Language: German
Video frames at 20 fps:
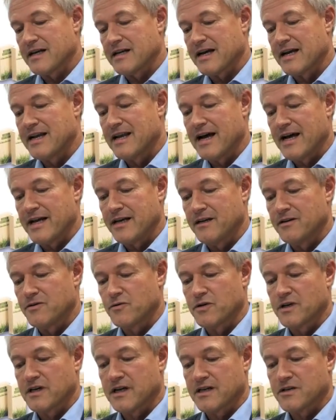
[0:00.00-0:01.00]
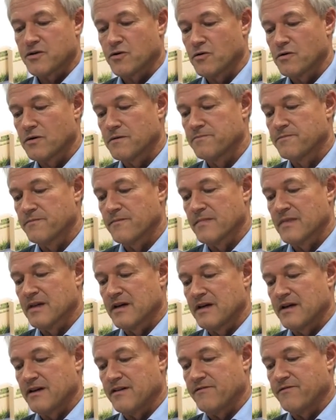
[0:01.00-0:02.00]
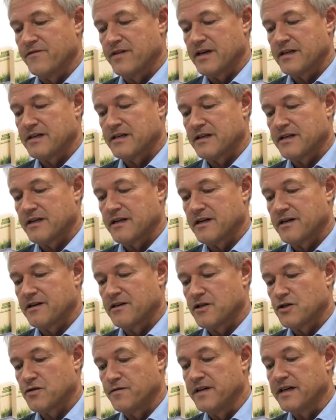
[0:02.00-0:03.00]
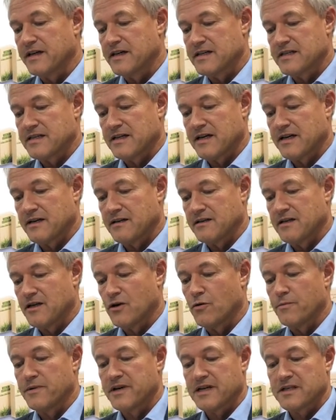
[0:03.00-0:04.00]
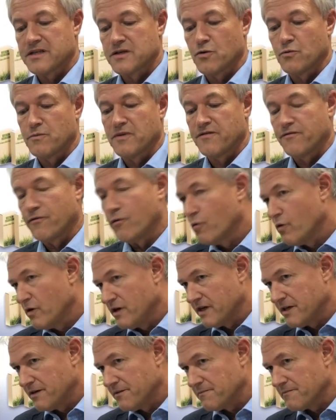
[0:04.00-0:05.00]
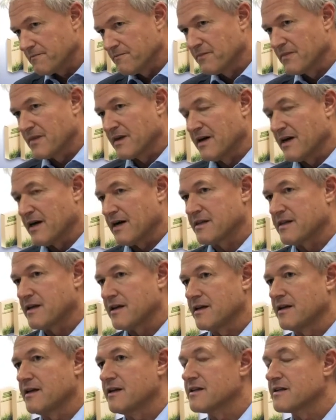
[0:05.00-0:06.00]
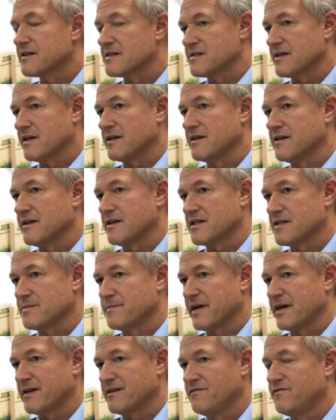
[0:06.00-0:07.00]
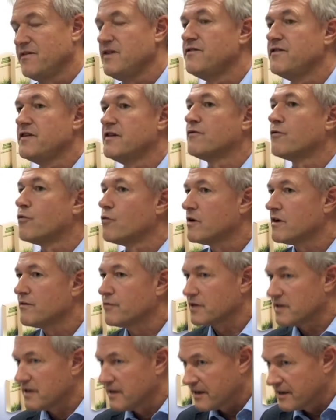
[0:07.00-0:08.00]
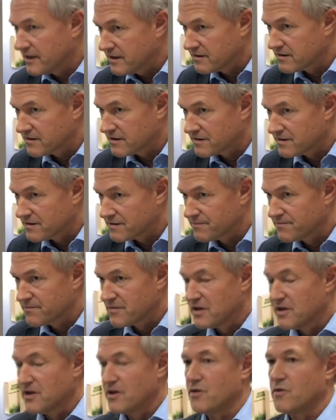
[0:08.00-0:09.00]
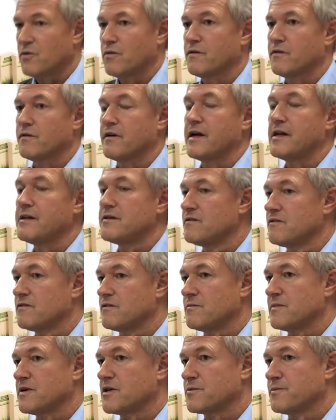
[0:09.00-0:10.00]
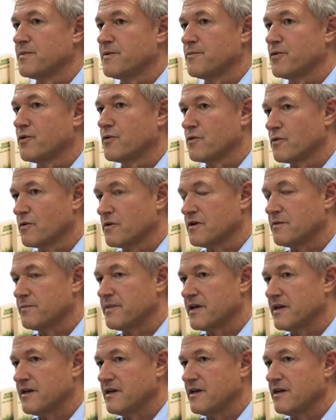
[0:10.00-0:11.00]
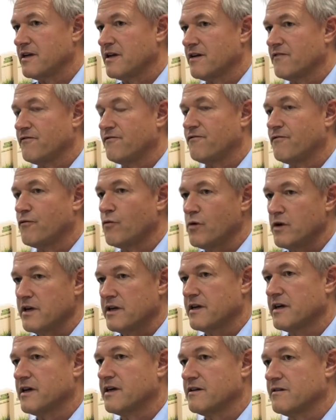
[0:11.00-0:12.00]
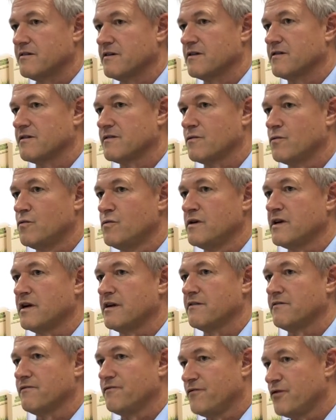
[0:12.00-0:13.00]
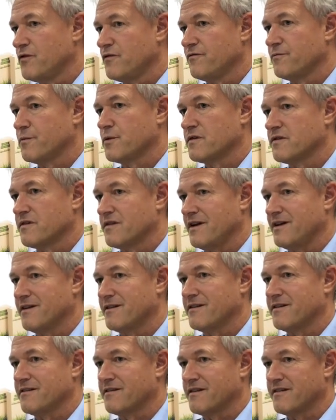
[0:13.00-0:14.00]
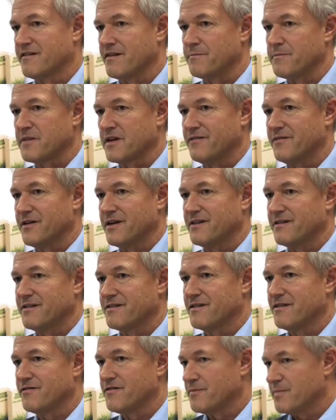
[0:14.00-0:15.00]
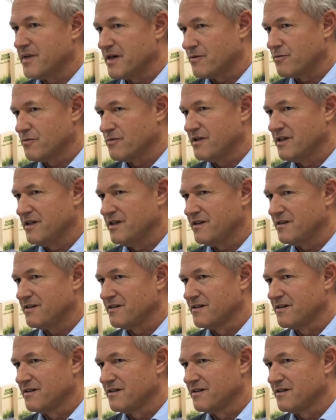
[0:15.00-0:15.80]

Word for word: alleine durch Karton wird äh, schwierig sein. Die Kombination mit Folie hat dann den interessanten Aspekt, wie viel Folie wird denn eingesetzt. Und so gelten zum Beispiel Produkte, bei denen der Folieneinsatz unter 5% des Gesamtgewichtes der Verpackung liegt,